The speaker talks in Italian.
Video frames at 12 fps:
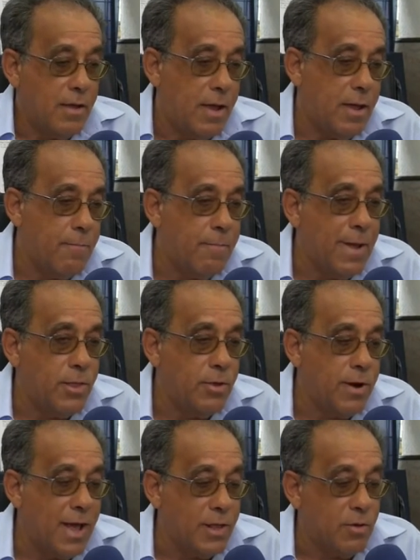
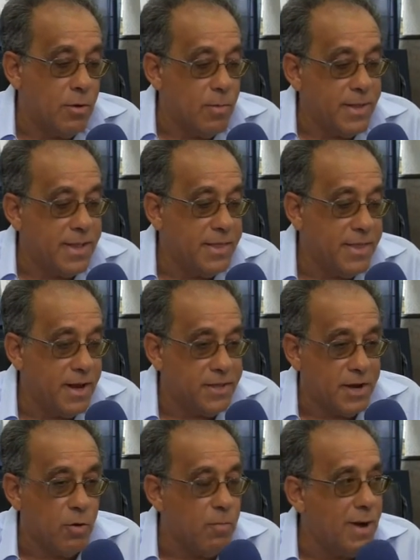abbandonato come tanti
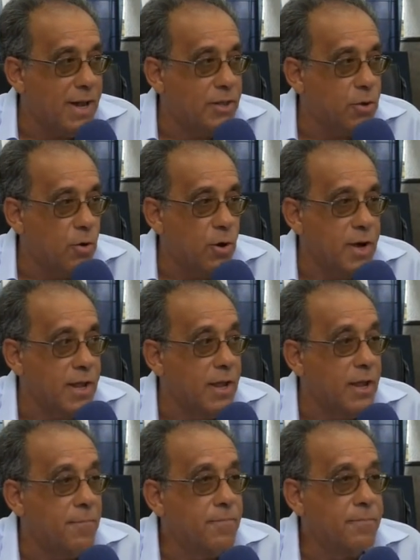altri commilitoni